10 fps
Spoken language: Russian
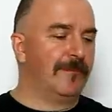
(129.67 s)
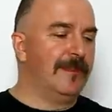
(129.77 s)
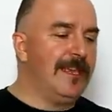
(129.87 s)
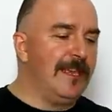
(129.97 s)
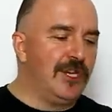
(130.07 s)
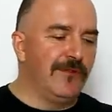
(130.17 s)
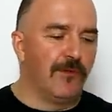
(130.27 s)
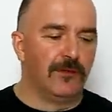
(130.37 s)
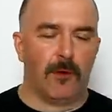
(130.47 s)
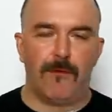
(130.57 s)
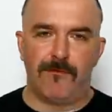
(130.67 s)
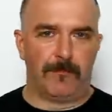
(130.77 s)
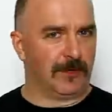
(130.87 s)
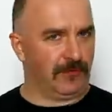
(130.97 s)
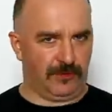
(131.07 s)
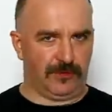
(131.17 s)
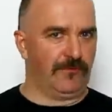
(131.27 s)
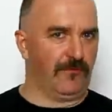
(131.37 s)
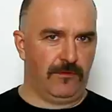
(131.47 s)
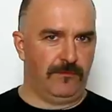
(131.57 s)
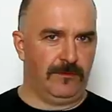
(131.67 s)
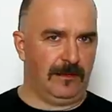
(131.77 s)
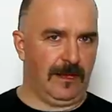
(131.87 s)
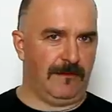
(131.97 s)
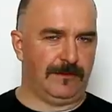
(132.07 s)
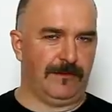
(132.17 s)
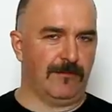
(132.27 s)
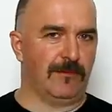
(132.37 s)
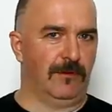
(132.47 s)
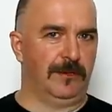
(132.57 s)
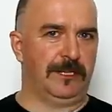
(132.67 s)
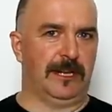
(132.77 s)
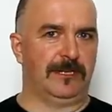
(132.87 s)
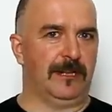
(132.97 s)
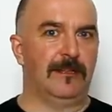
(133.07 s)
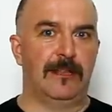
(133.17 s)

Ничего нового по существу я в своем ролике сказать,